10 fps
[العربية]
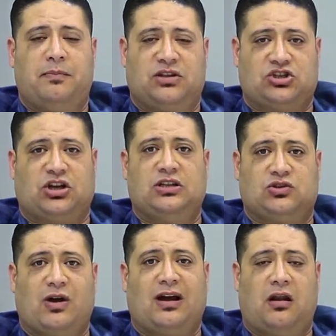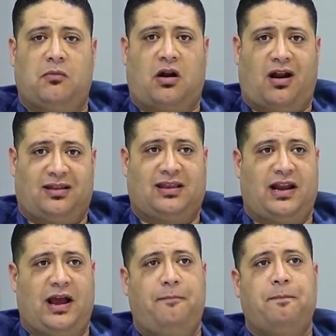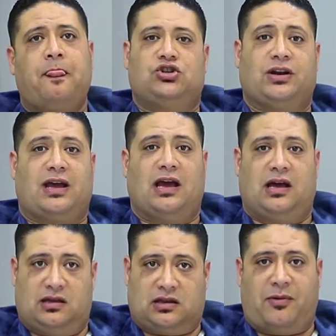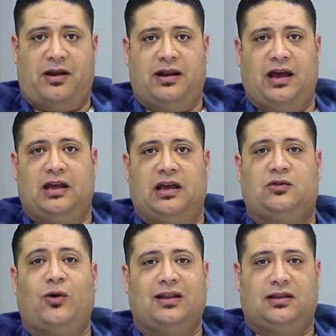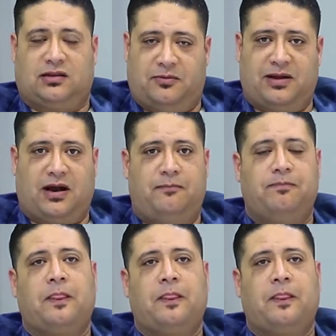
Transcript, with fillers: بتشغيل الزجاج للمرحله الثانيه الشركه طبعا اتولدت كبيره